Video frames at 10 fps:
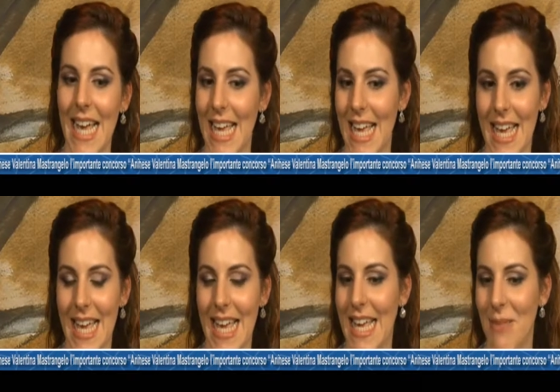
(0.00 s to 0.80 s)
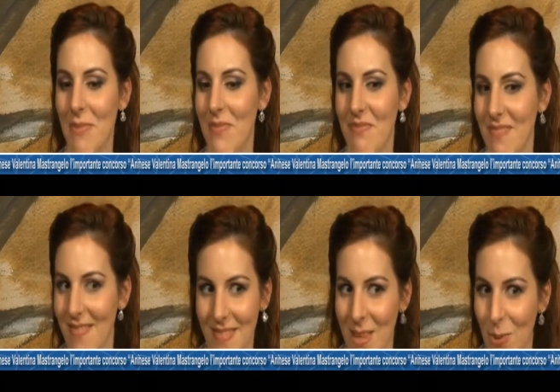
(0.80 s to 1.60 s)
e molto altro.
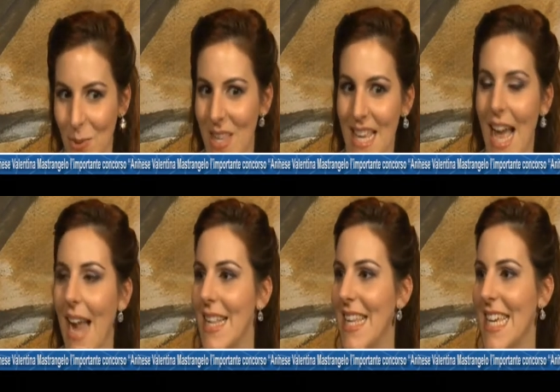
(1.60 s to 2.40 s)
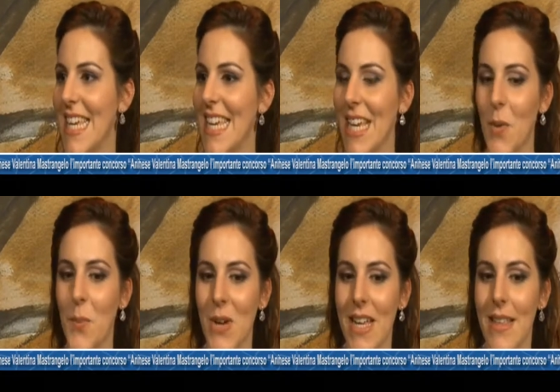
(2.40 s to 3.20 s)
Il concorso lirico
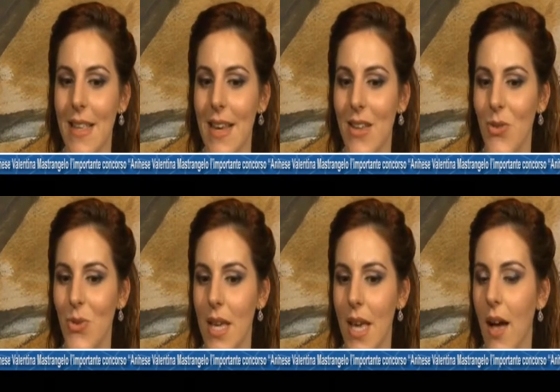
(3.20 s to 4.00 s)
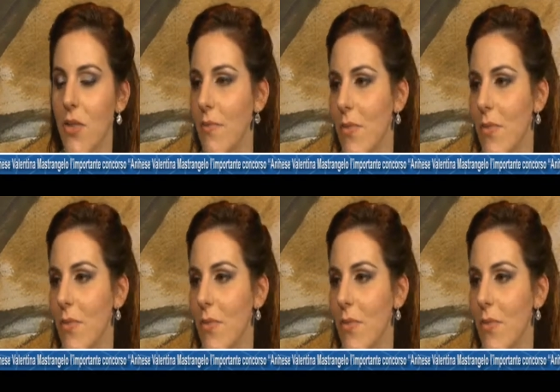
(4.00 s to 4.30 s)
internazionale Anita Cerquetti